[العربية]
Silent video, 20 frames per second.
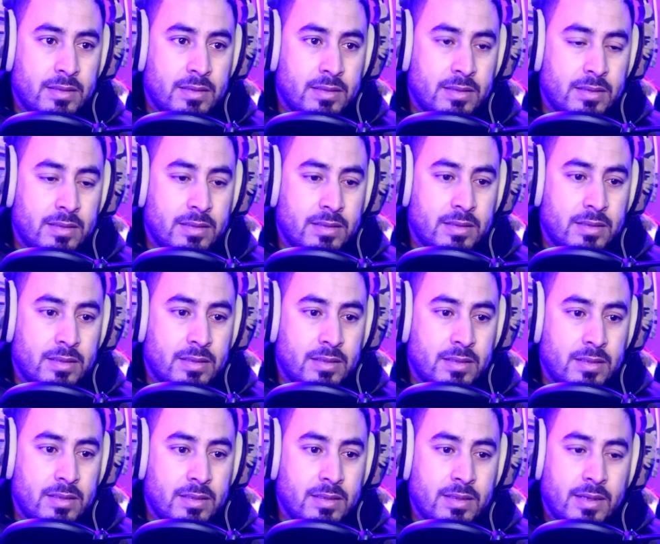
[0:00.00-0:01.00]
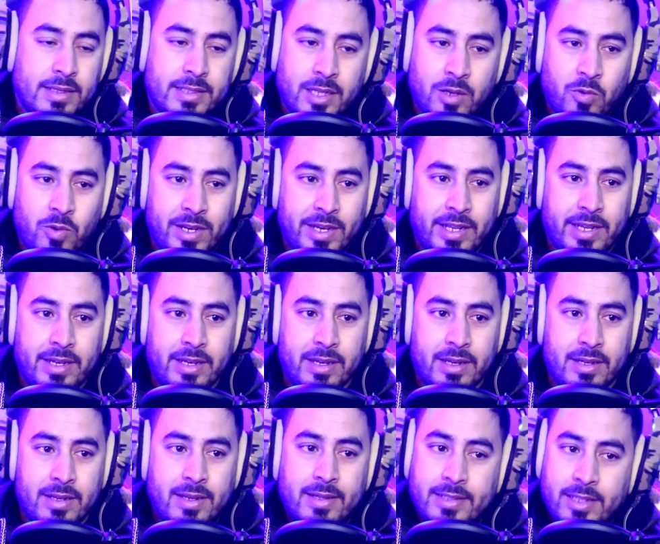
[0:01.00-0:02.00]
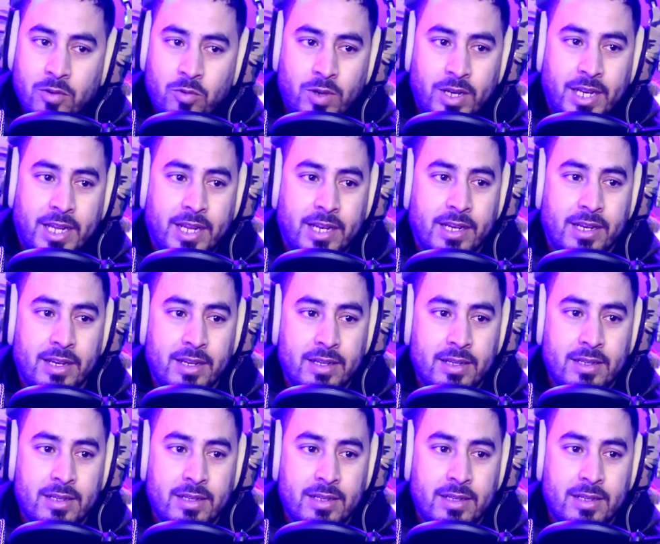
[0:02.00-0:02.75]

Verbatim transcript: بالدمعة هذا هو الحل هذا هو الحل